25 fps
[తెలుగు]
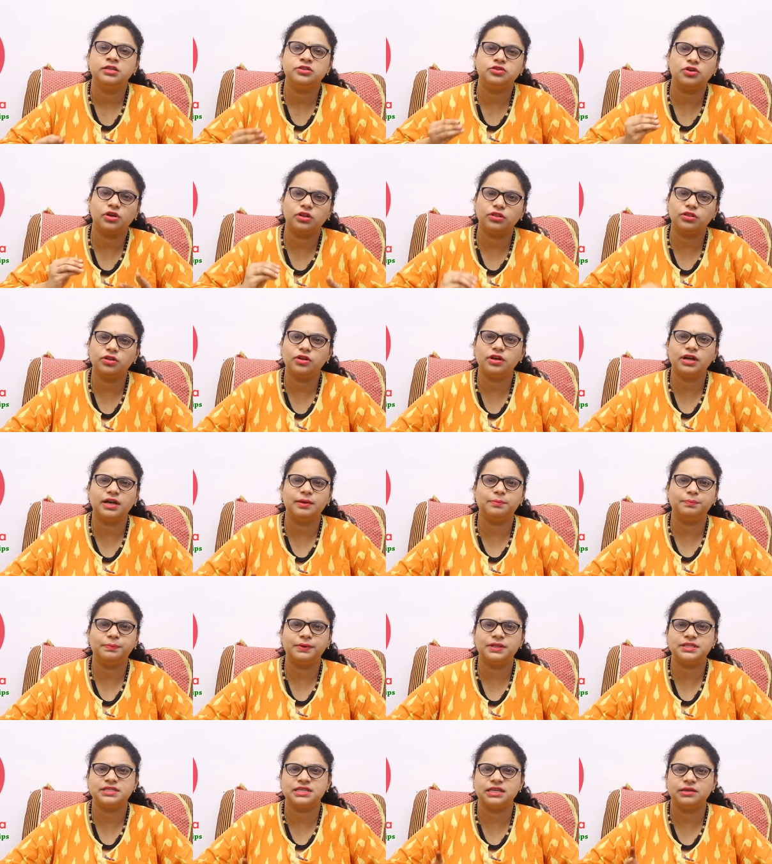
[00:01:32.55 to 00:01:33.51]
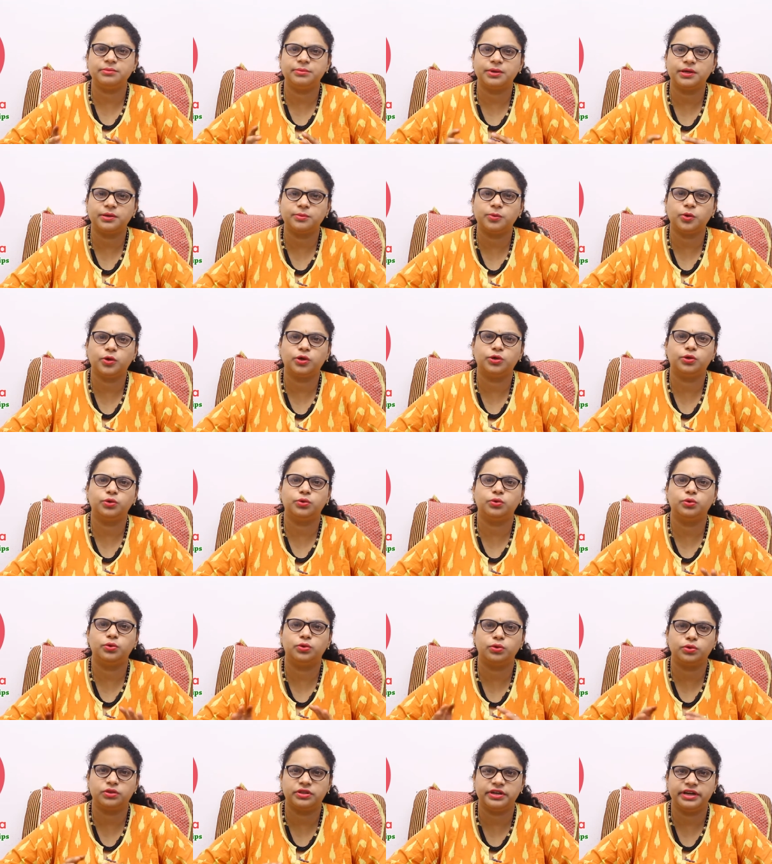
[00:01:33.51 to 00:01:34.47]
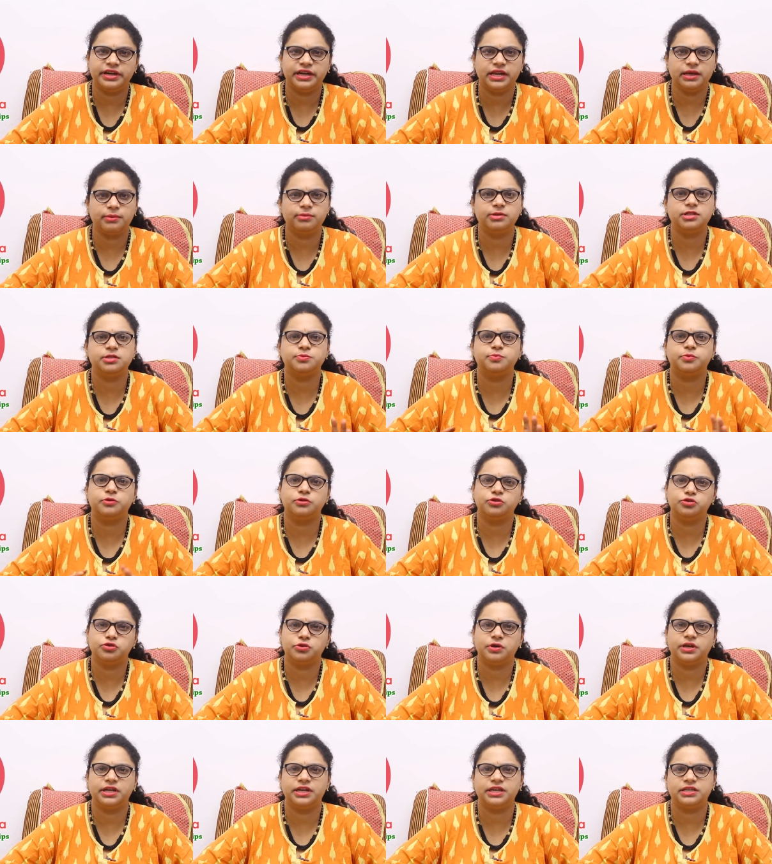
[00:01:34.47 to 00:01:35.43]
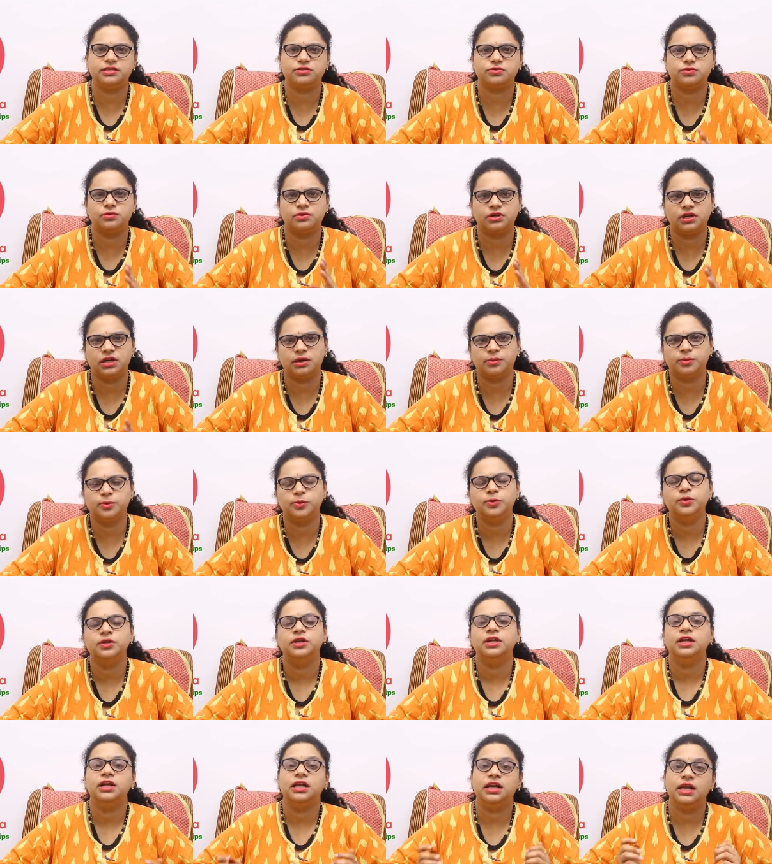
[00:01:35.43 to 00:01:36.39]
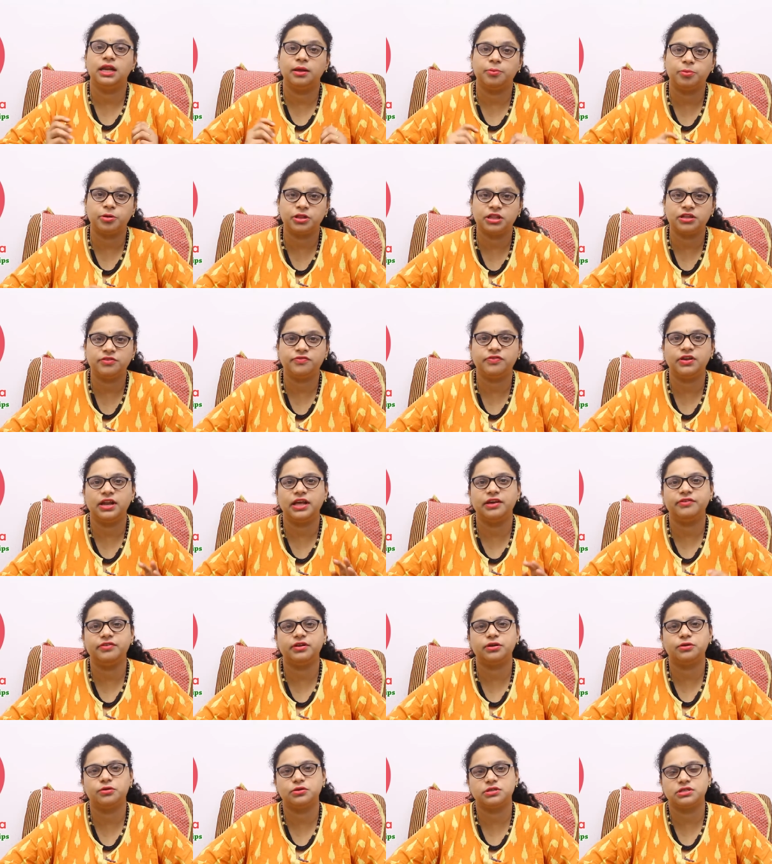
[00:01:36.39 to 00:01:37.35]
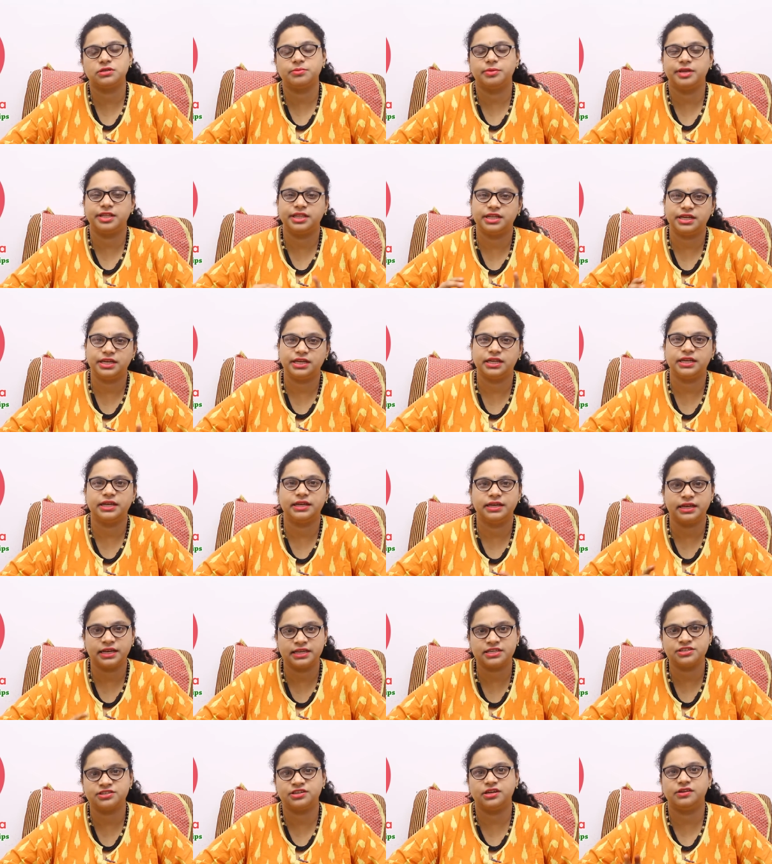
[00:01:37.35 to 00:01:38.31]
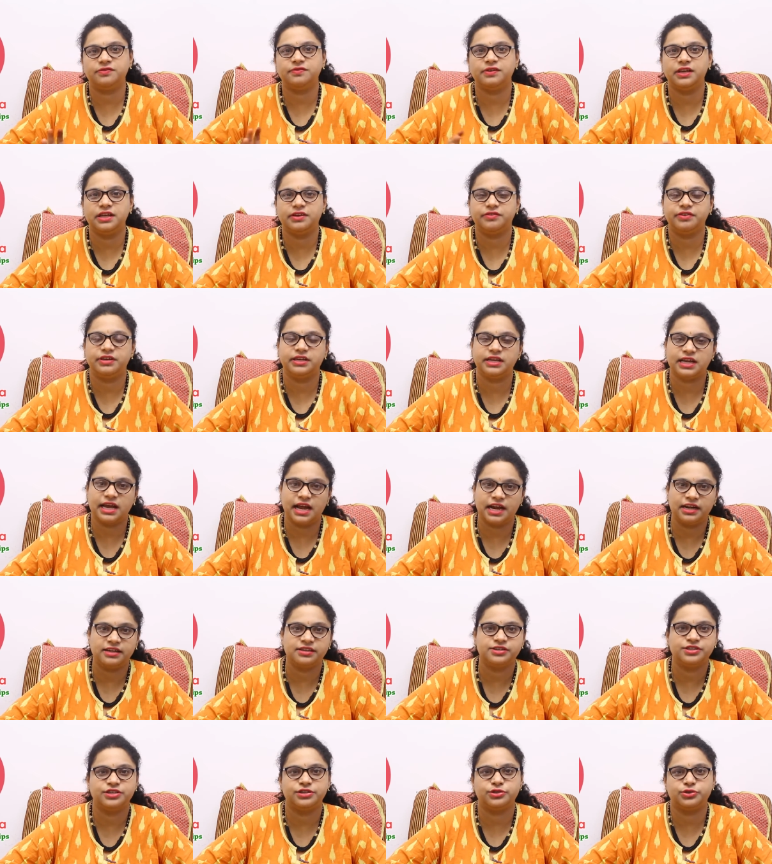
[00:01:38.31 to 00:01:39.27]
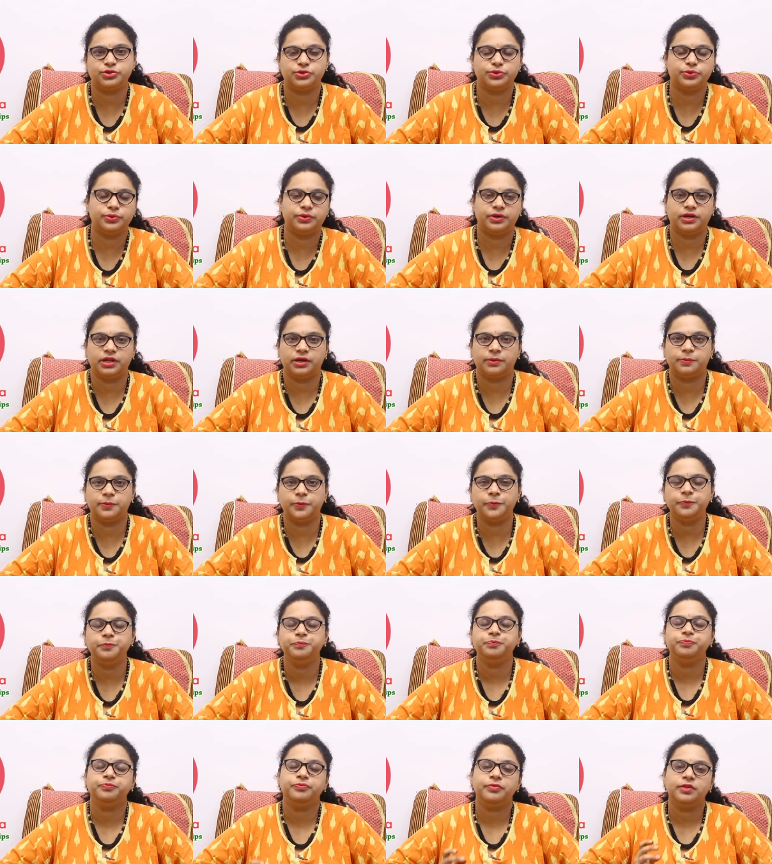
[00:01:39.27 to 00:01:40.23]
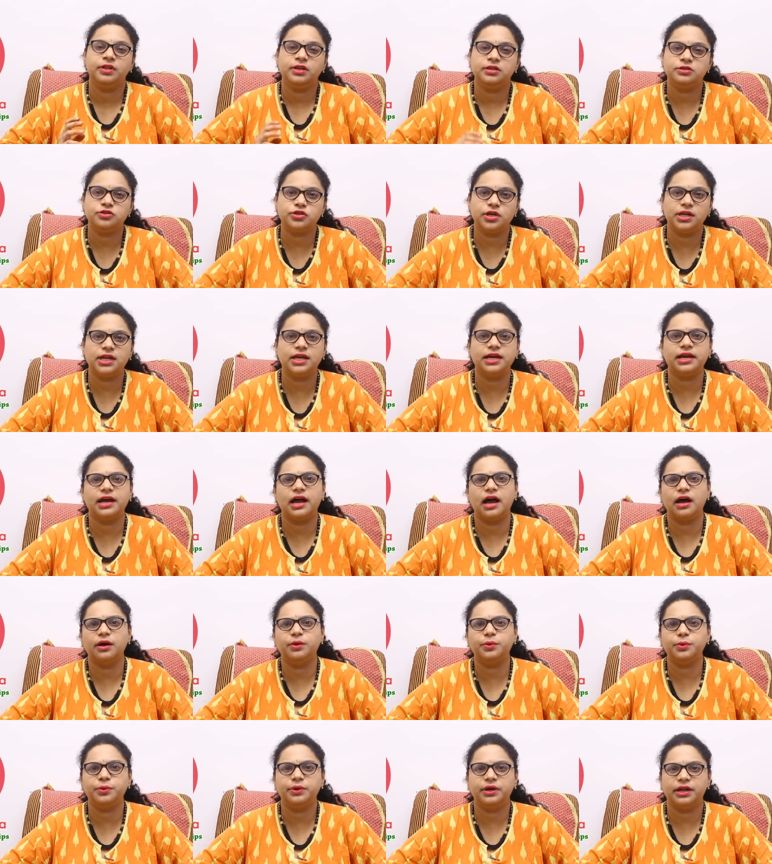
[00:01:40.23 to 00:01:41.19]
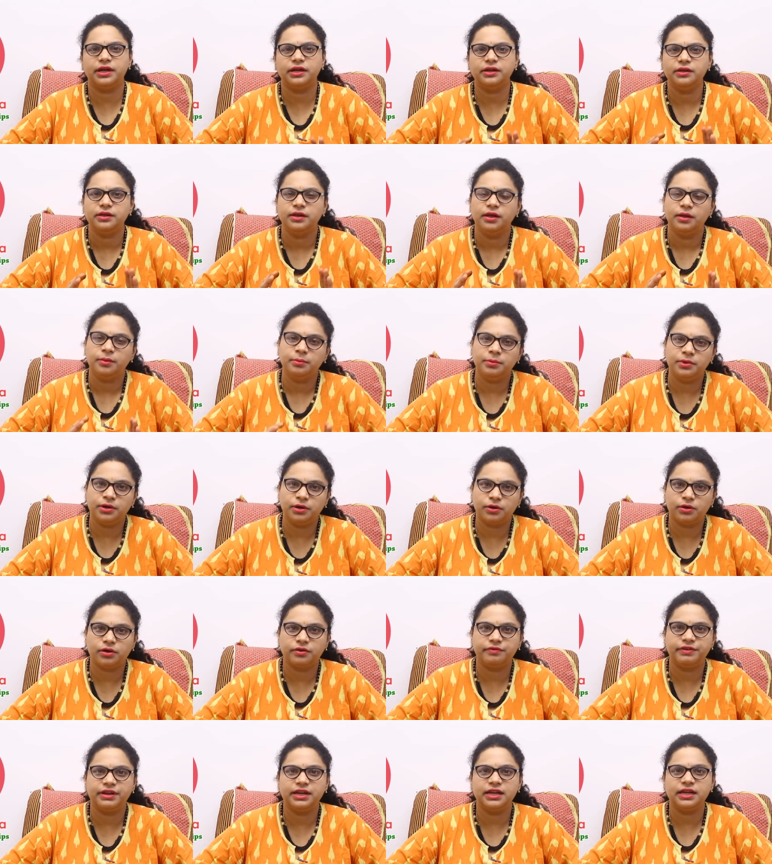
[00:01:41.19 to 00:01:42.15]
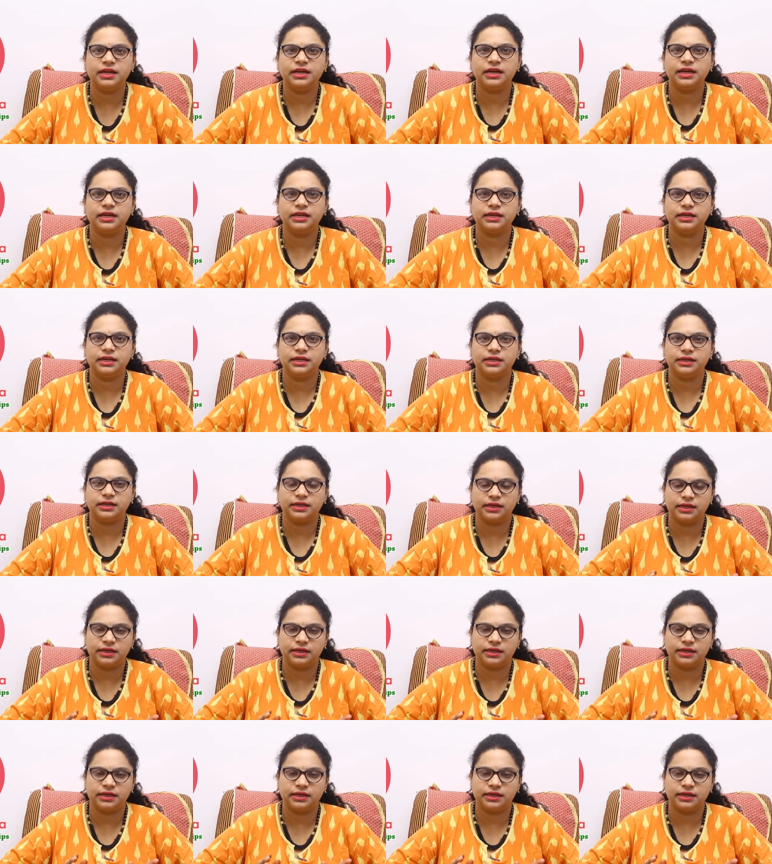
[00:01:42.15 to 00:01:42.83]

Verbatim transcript: సో అందులో కంపల్సరీ మనం ఒక టూ టు త్రీ టేబుల్ స్పూన్ షుగర్ వేసుకుంటాము లేకపోతే ఫ్లేవర్ కోసం ఏదన్నా ఎక్స్ట్రా ఫ్లేవరింగ్ యాడ్ చేస్తూ ఉంటాము సో అలా కాకుండా మీరు ఒకవేళ కనుక